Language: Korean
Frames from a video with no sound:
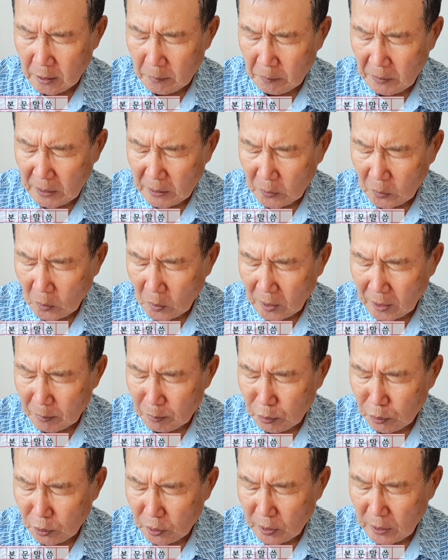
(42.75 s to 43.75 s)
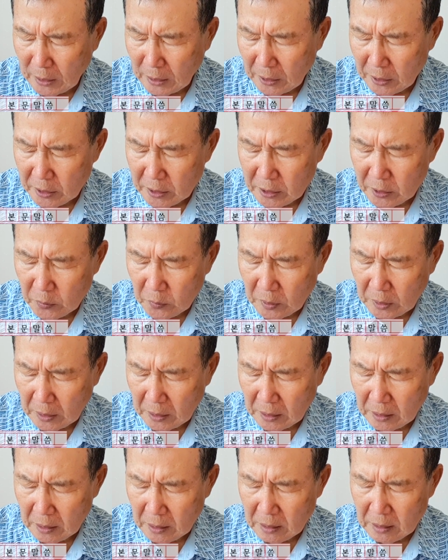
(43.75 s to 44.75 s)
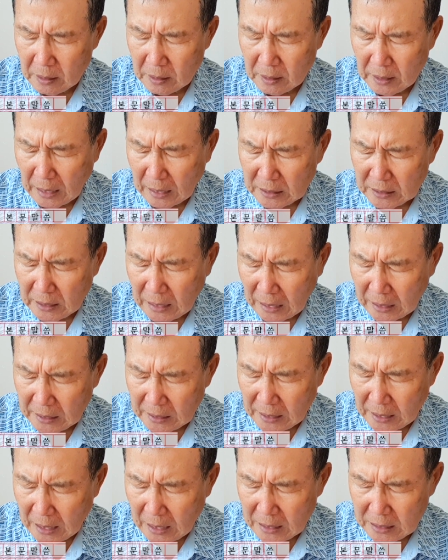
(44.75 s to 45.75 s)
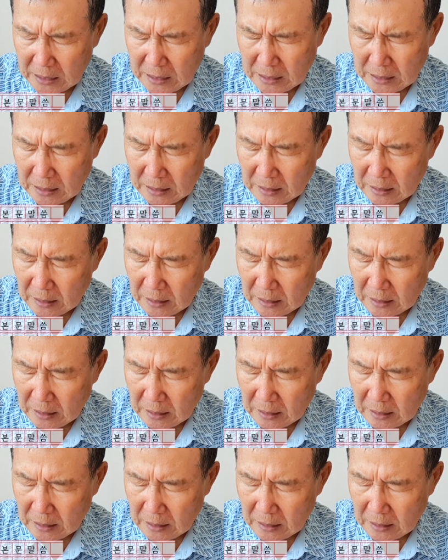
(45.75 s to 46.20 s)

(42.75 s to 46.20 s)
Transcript: 베드로가 부인하여 이르되 나는 아니라 하니